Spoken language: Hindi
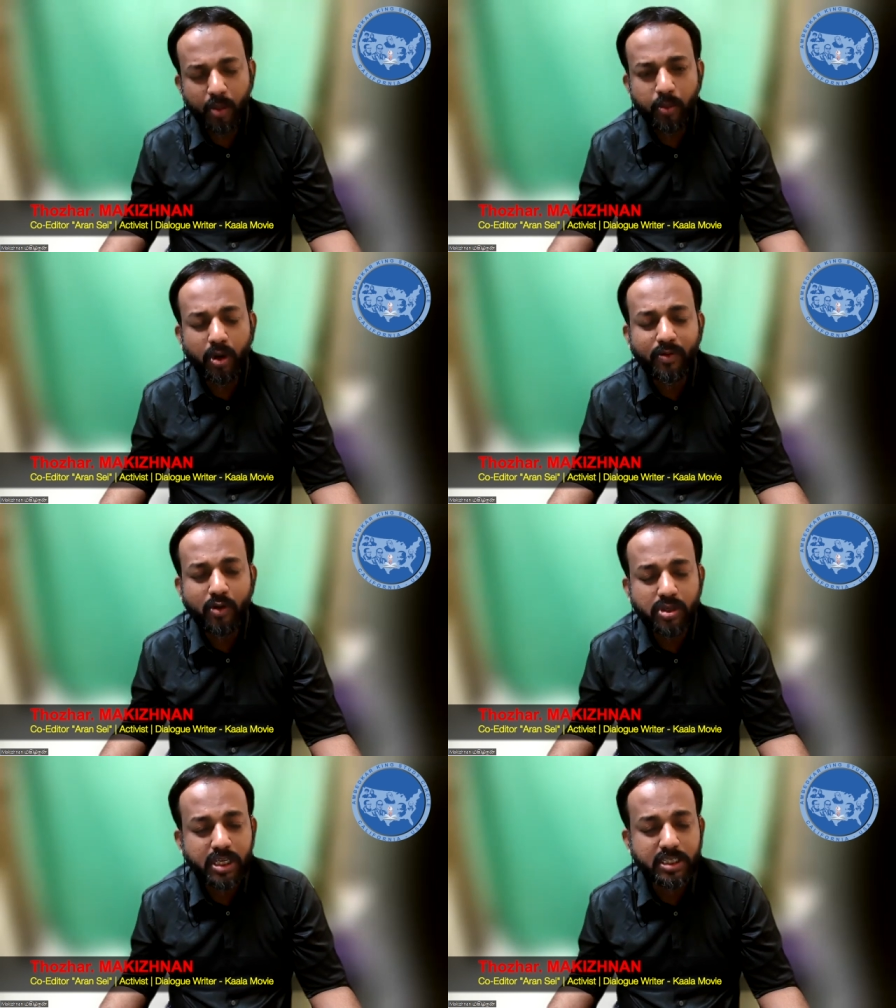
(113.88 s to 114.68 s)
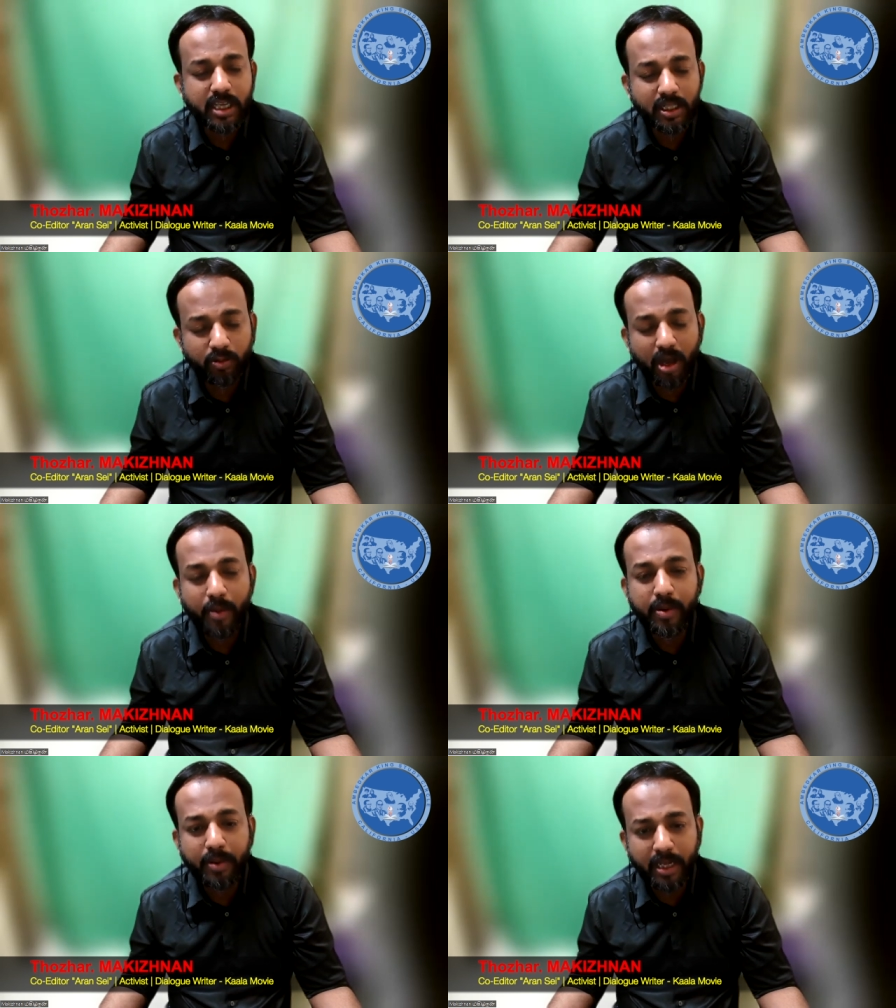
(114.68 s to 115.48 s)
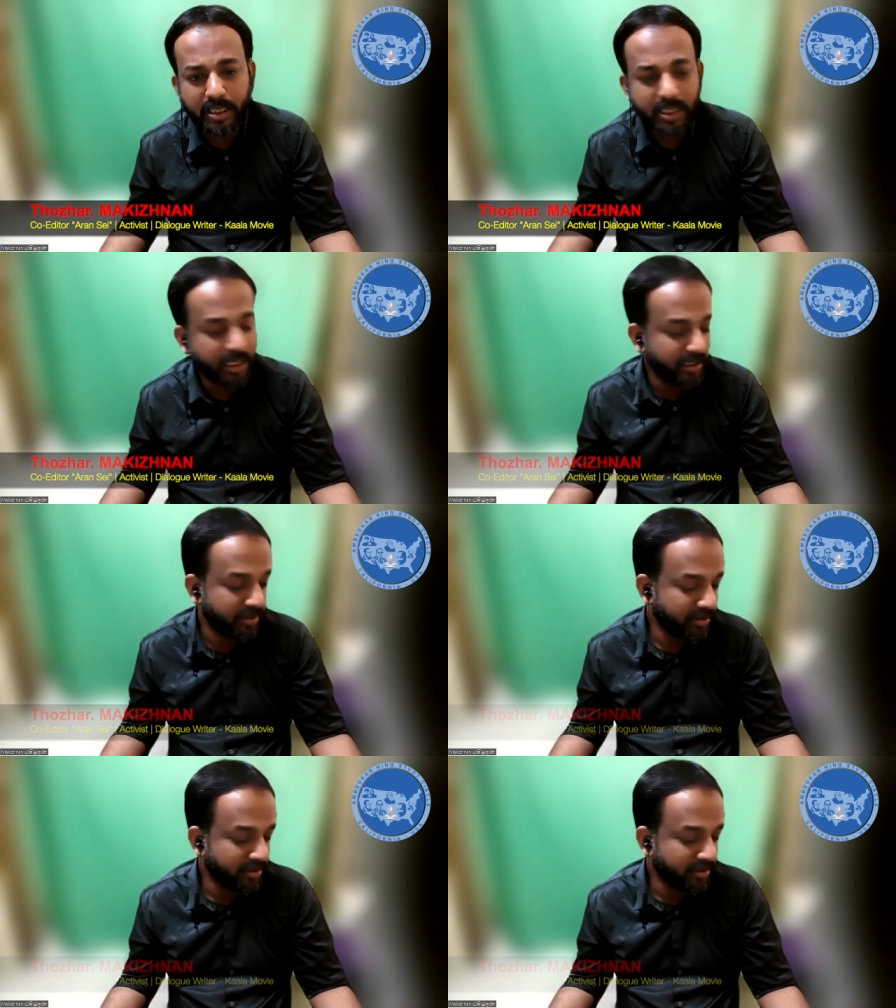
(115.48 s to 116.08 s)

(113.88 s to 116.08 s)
पूरा फोर्स के साथ वहां पे भी ले जाए